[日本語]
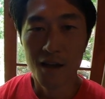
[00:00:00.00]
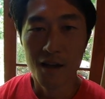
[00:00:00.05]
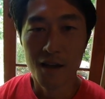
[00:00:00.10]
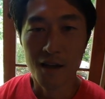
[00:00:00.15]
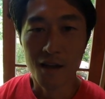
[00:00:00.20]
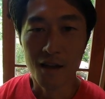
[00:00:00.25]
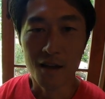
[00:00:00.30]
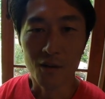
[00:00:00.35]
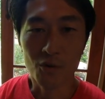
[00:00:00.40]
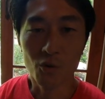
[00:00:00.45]

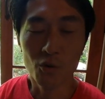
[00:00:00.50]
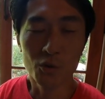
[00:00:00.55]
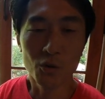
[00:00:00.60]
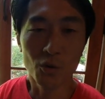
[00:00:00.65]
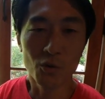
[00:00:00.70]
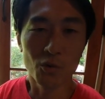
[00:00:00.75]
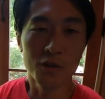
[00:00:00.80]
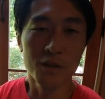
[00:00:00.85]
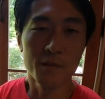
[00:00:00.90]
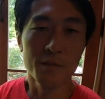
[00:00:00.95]
えー、こういう
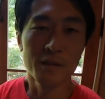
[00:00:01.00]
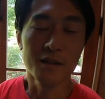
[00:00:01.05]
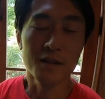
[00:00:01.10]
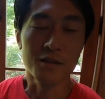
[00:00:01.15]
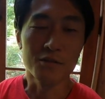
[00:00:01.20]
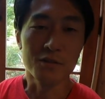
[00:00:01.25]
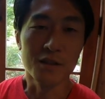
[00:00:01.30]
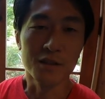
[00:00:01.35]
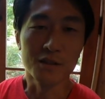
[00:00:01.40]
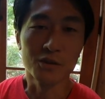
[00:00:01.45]
ところでみん
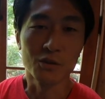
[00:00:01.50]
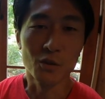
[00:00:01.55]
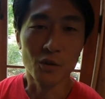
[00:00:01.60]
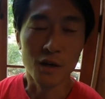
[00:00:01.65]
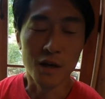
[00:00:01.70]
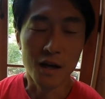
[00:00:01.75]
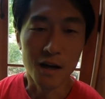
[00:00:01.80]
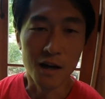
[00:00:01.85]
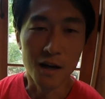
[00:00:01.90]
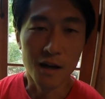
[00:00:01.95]
な暮らすの
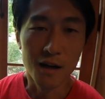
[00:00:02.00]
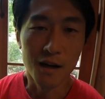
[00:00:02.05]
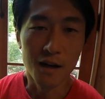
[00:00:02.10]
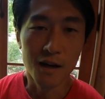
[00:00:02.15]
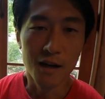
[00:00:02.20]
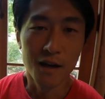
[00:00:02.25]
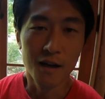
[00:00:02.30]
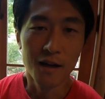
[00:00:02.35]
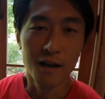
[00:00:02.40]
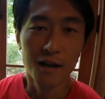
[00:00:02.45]
が
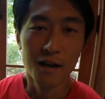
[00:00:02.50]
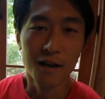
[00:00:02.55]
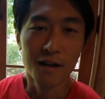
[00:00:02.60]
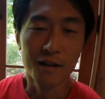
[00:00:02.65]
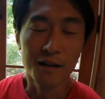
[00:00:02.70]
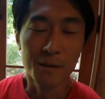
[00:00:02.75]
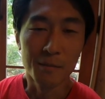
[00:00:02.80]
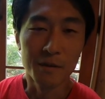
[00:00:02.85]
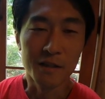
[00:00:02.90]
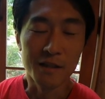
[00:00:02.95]

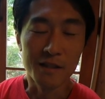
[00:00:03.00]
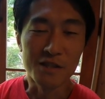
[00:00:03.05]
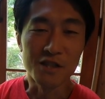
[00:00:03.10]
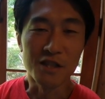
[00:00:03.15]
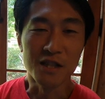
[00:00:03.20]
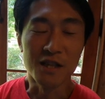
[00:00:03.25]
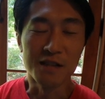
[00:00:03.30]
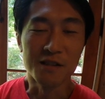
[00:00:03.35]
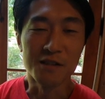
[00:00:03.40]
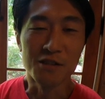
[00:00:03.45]
やっぱりいいん
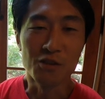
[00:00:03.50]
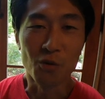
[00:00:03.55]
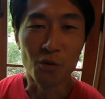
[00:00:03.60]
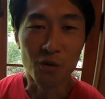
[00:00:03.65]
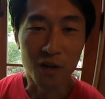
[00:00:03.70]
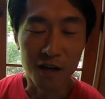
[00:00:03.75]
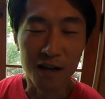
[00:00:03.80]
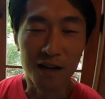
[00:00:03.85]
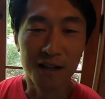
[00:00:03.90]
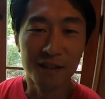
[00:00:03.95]
じゃないでしょう
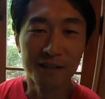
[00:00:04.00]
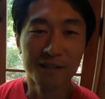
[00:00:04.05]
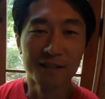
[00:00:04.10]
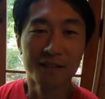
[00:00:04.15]
か、